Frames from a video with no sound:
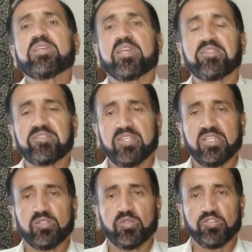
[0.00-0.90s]
कैसे
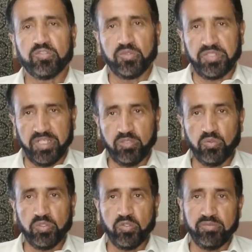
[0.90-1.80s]
हैं सो ठीक
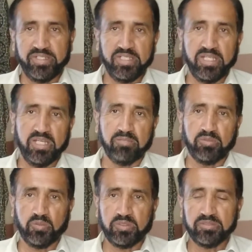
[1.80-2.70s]
होंगे उम्मीद है आप लोग